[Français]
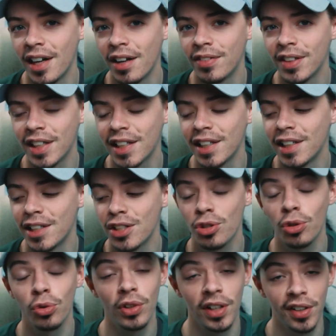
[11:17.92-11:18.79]
avec les
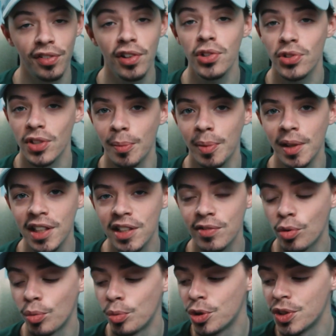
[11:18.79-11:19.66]
légendes de la Force. Il y en a plein
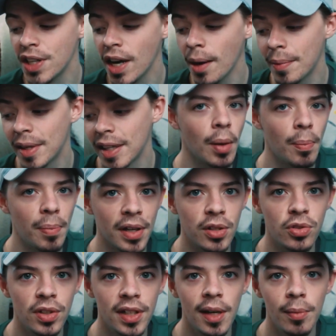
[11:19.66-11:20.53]
qui vont me le dire, mais
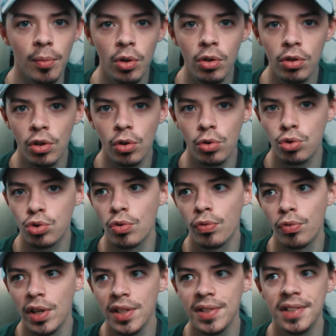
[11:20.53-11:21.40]
personnellement, quand je
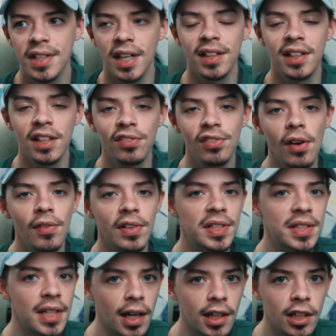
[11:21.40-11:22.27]
vois ce qui a été fait
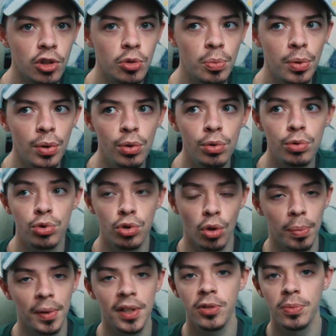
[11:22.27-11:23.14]
avec Stark Expo ou
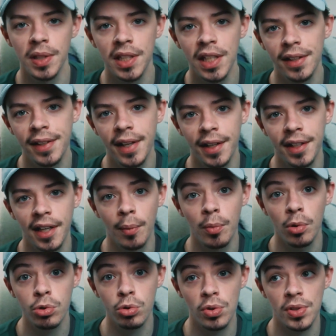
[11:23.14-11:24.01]
Surprise Mickey
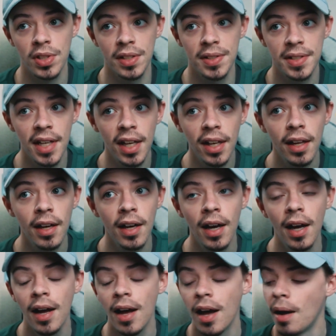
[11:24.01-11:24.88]
dernièrement sur cette scène,
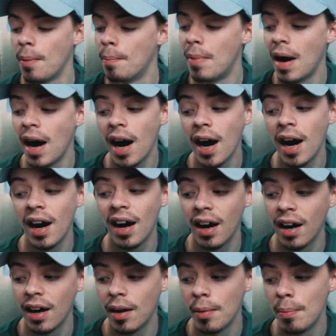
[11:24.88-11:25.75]

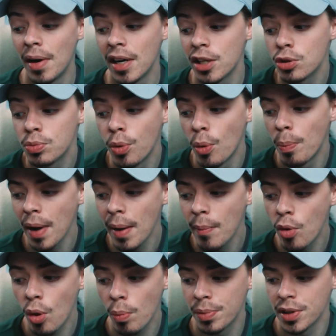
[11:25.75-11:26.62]
bah, bah je peux pas
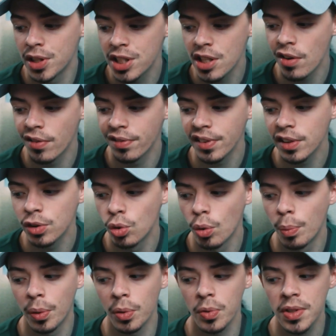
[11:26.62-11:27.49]
m'empêcher en fait
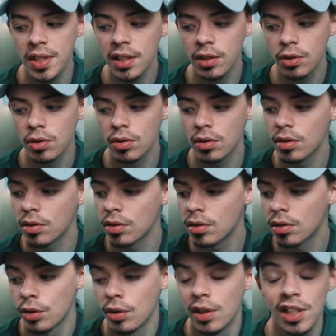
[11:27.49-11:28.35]
de penser
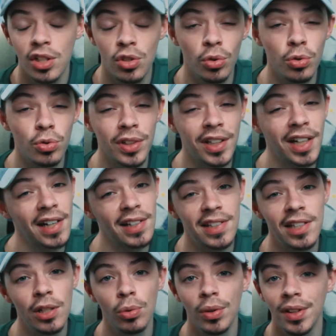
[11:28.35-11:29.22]
que, que les d'une
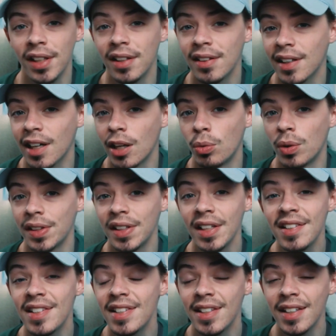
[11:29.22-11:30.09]
galaxie lointaine, très
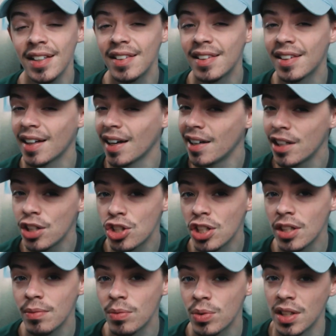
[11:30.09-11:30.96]
lointaine, c'est très
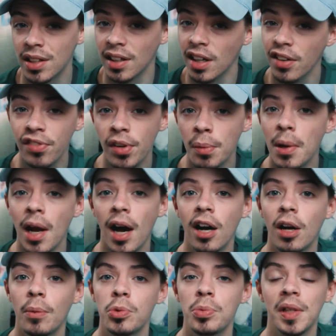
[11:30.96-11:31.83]
léger, c'est très
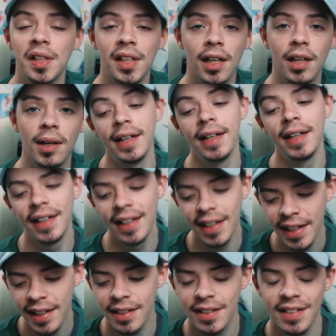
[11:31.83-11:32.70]
faiblard comme spectacle.
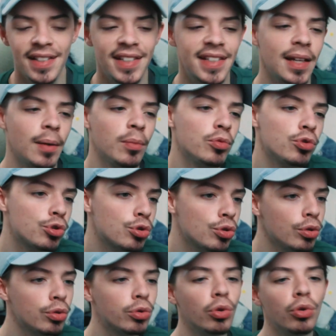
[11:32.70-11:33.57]
Et ça me
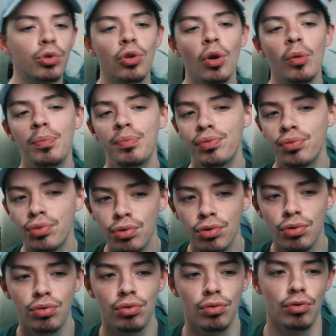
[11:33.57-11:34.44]
saute d'autant
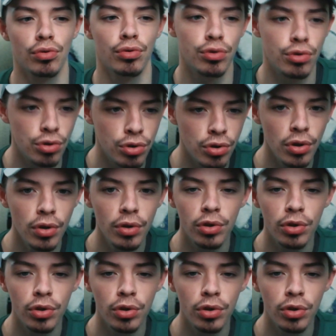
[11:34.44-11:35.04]
plus aux yeux